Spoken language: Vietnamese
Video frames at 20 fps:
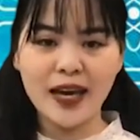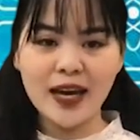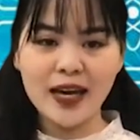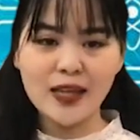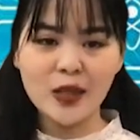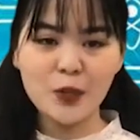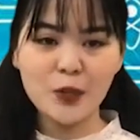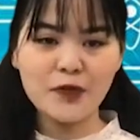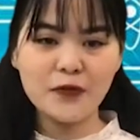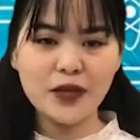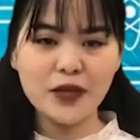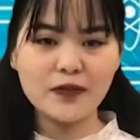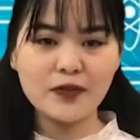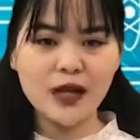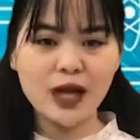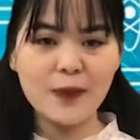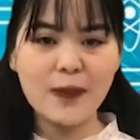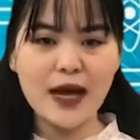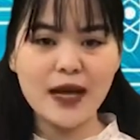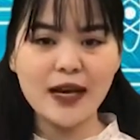thì quý vị và
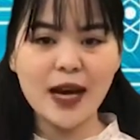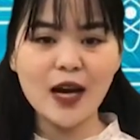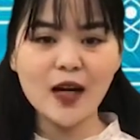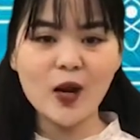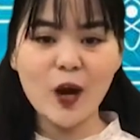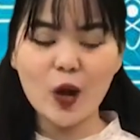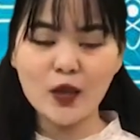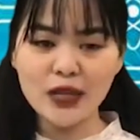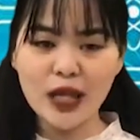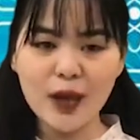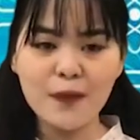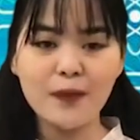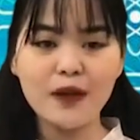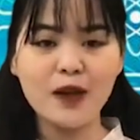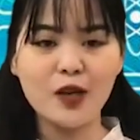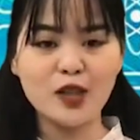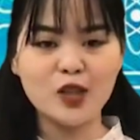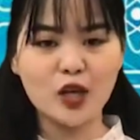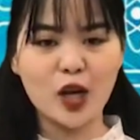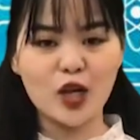các bạn đã có thêm
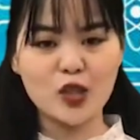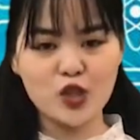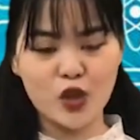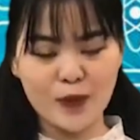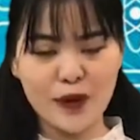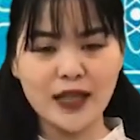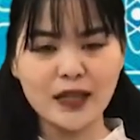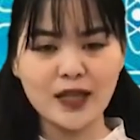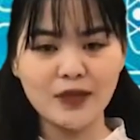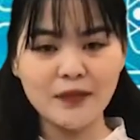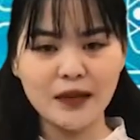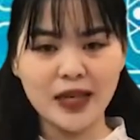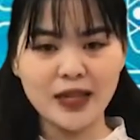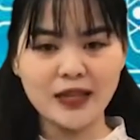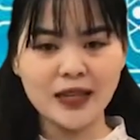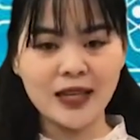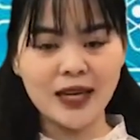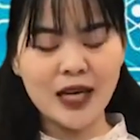lựa chọn cho bản thân mình.